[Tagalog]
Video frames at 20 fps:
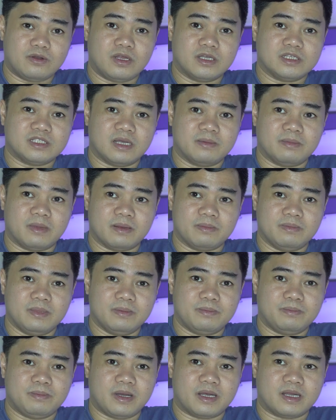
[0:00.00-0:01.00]
ko lang siyang mag
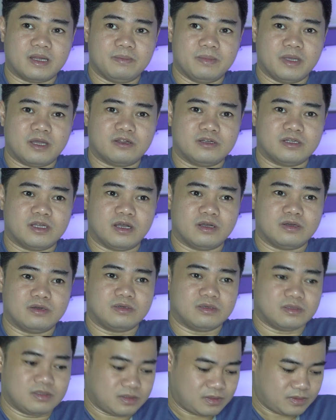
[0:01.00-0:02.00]
beep para meron
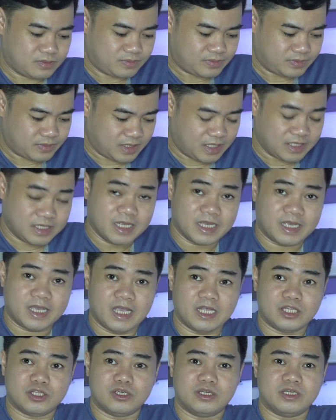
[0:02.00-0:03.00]
akong
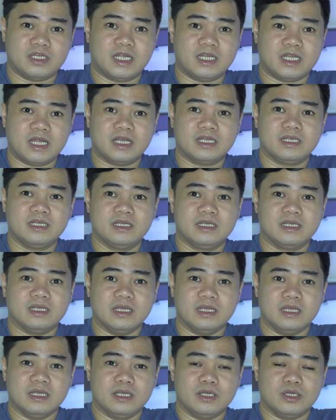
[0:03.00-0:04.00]
indicator na nag
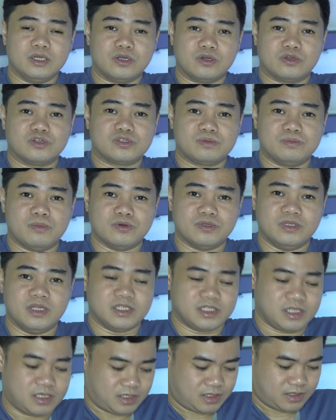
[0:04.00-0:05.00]
cruise mode
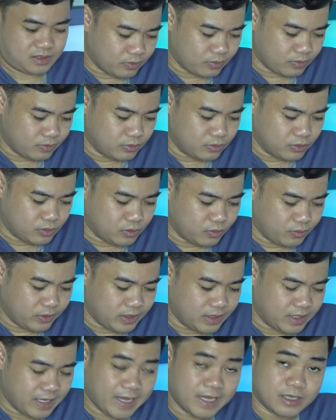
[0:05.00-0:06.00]
na siya boot
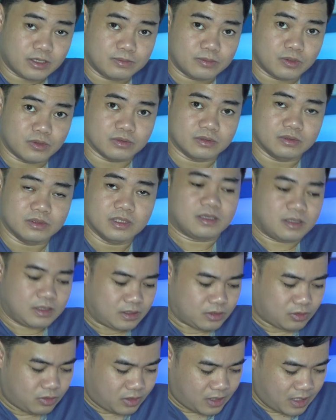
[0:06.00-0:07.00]
with eco mode
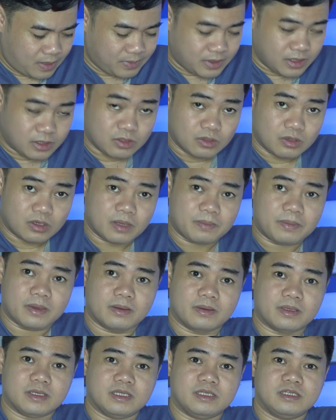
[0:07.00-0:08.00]
itong gamit ito
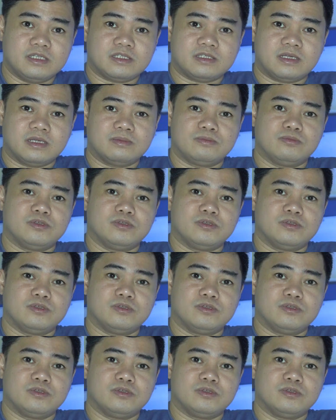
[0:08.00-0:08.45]
kapag restart